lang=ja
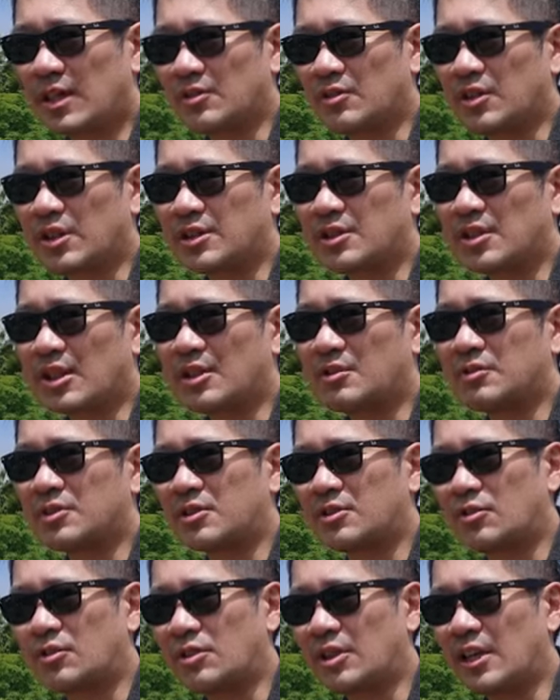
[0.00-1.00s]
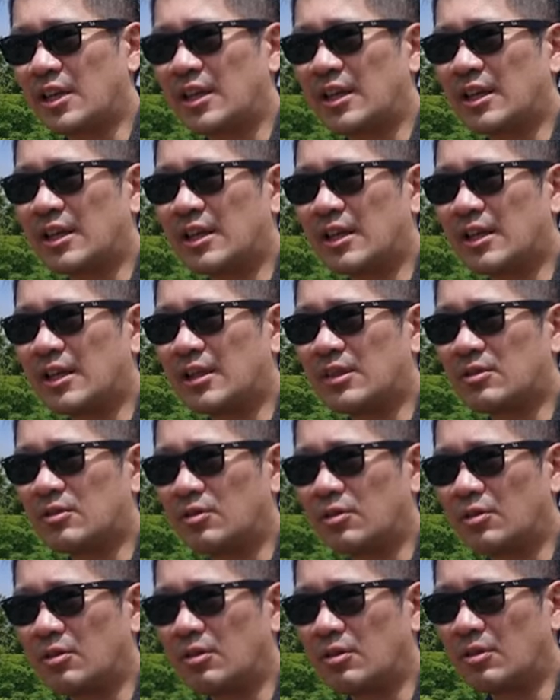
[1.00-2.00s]
あとレストハウス等で、えっ、ー、
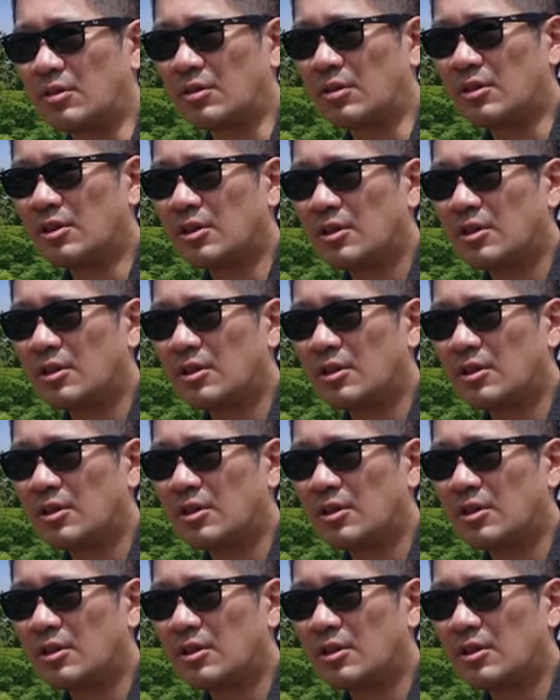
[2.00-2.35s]
と、